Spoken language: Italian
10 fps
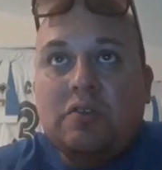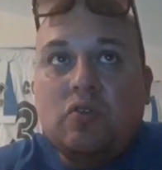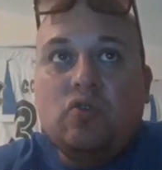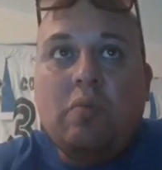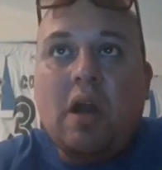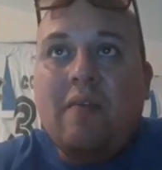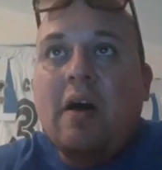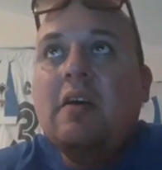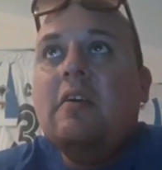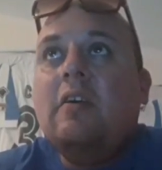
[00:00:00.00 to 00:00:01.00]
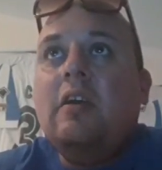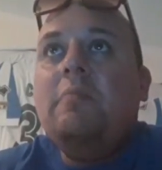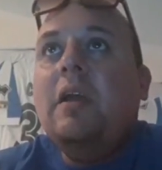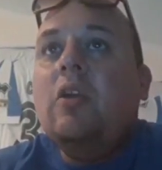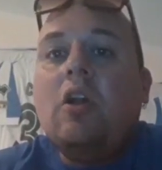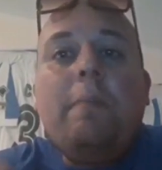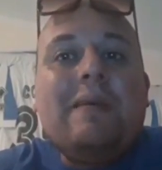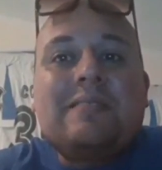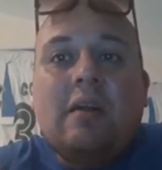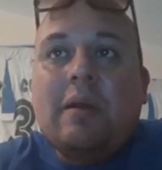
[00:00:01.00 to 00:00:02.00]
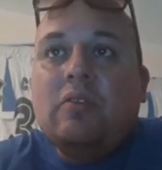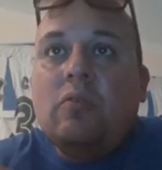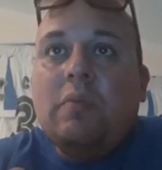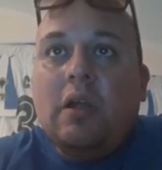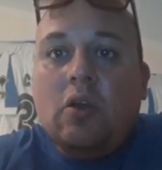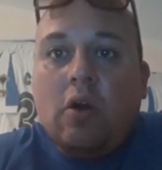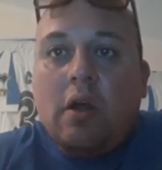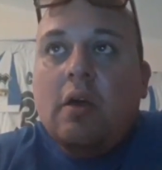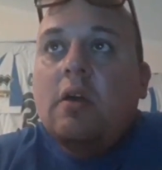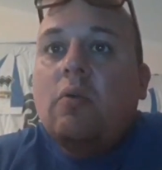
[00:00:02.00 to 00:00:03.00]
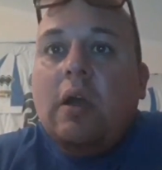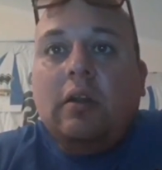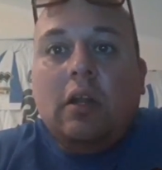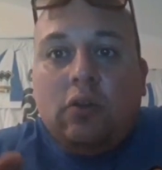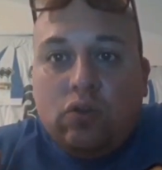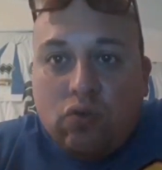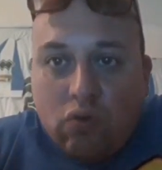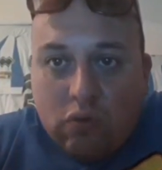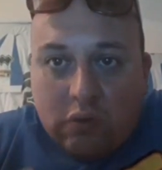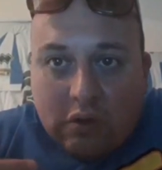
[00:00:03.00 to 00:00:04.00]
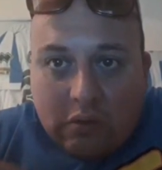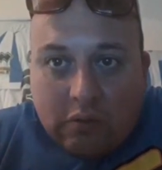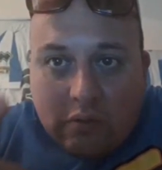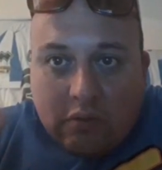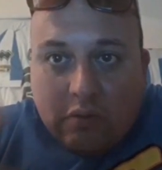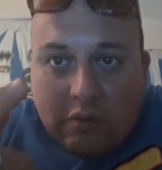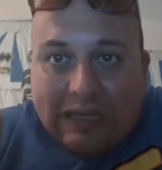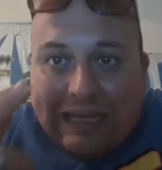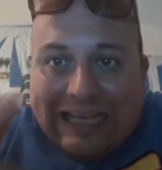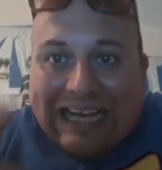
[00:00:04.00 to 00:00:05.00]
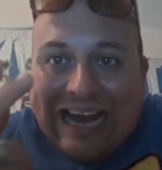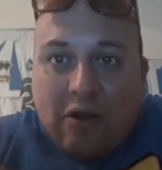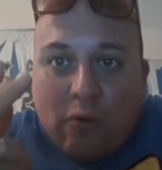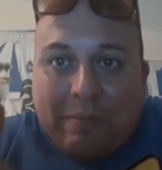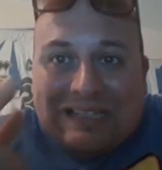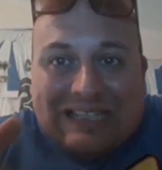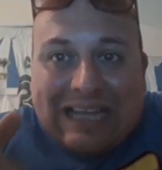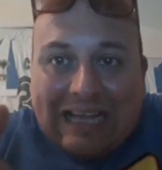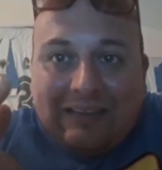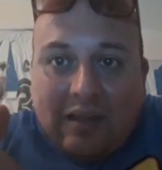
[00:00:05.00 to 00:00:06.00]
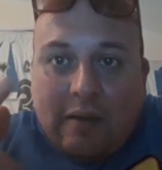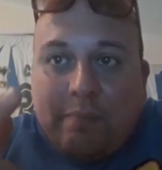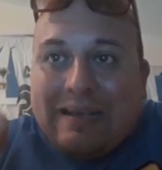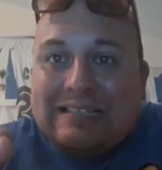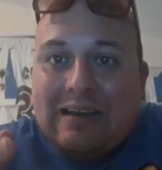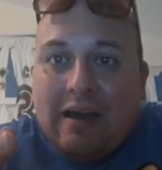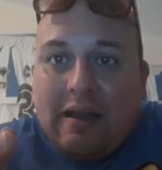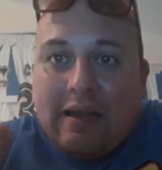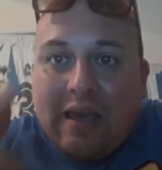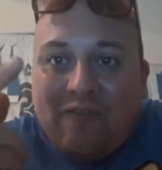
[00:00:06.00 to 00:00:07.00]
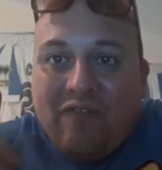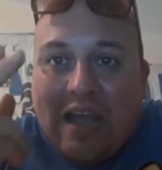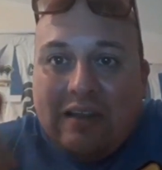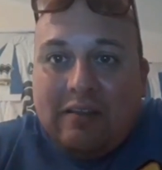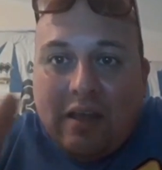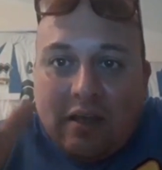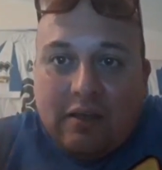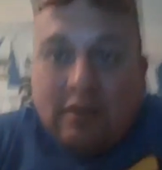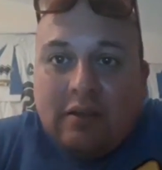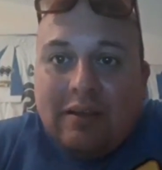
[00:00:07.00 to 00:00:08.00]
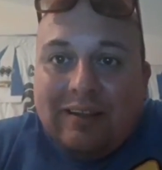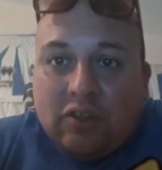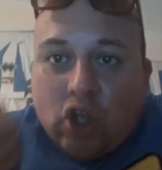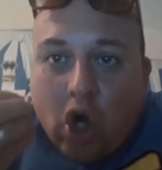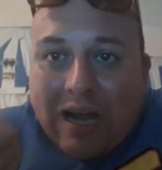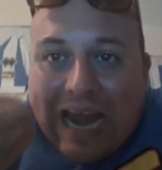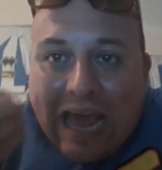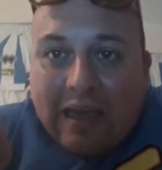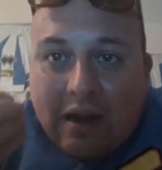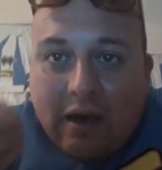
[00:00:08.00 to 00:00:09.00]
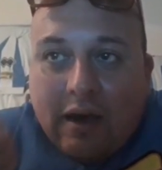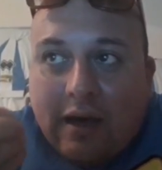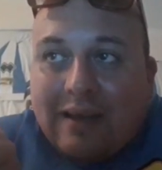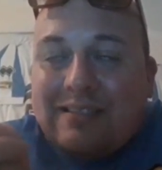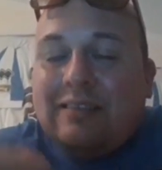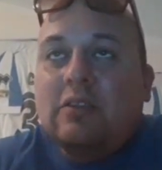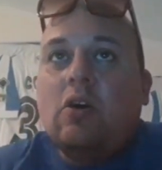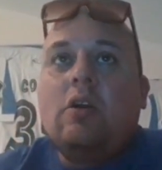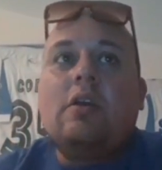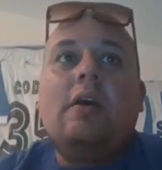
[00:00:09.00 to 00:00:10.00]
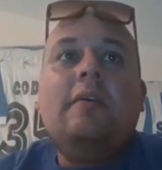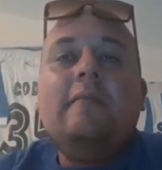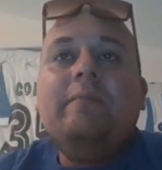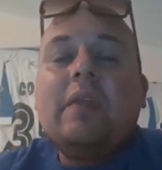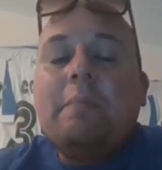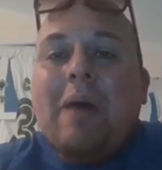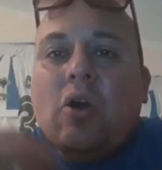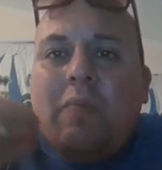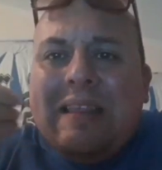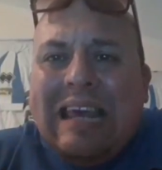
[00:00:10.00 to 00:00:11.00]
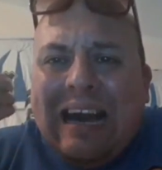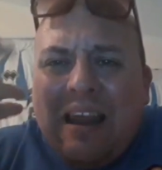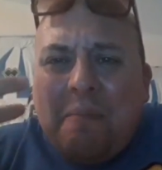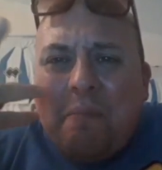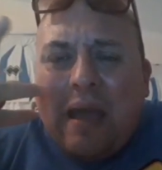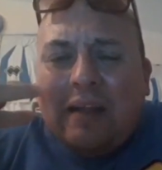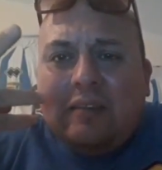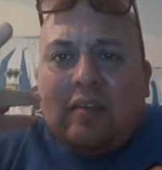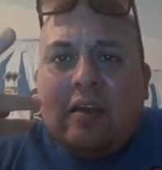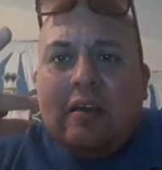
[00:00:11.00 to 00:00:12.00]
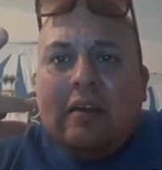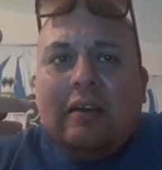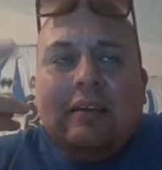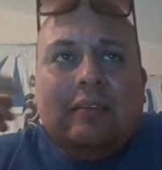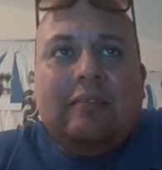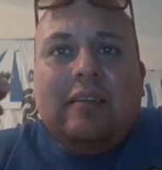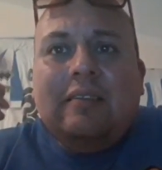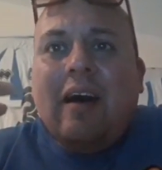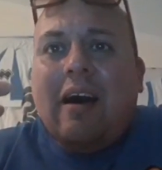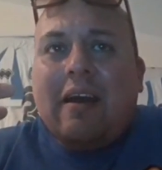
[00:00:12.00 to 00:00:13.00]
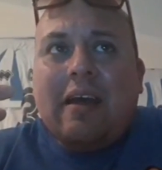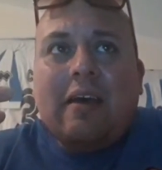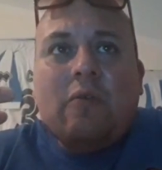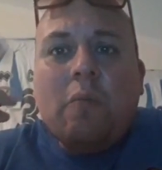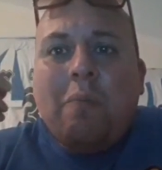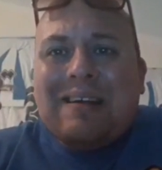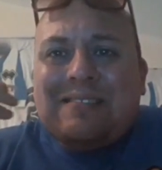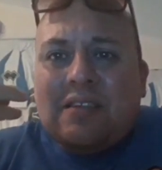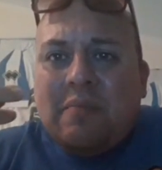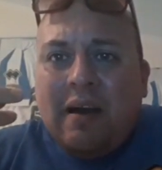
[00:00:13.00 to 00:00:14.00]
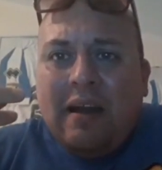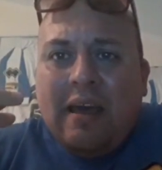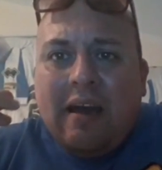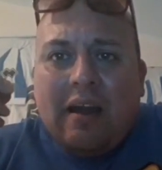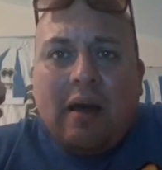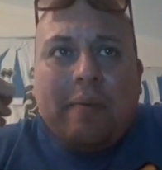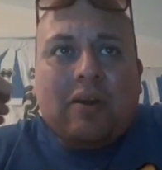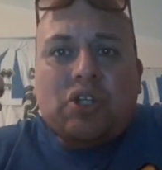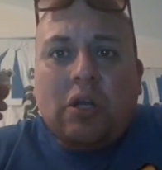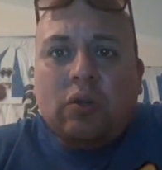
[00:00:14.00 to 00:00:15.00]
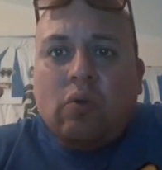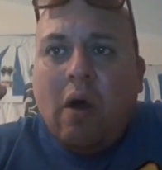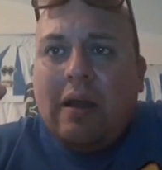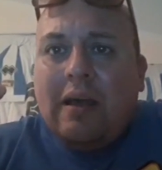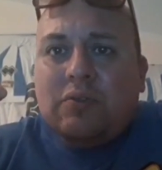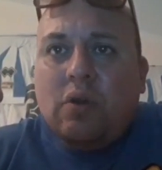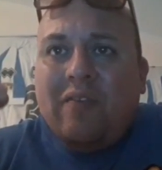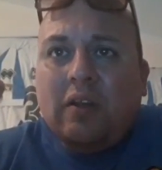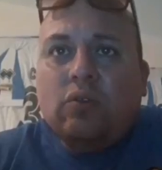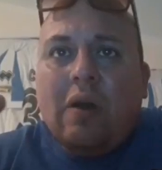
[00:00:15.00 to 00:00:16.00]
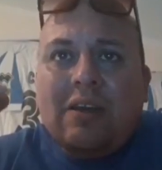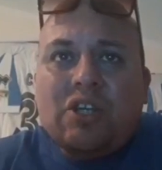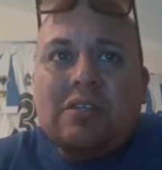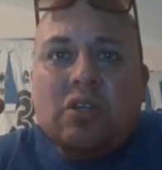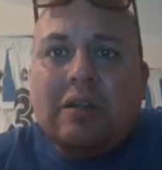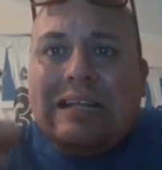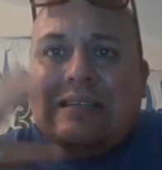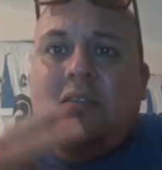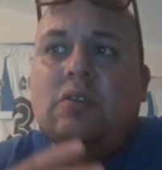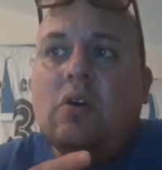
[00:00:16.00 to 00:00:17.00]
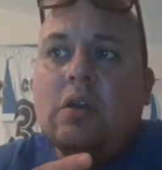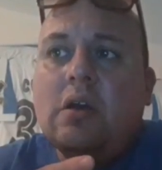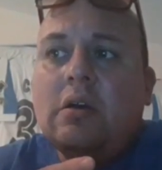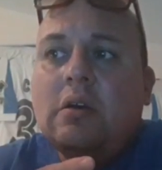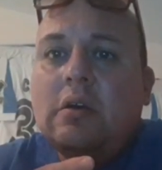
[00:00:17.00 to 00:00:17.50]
se superava il milione, il Pescara prende un milione. Quindi tu, caro presidente del Pescara, che vendi Torreira alla Sandoria, ma come ti cade in mente di dare un massimale alla percentuale sull'eventuale cessione della Sandoria.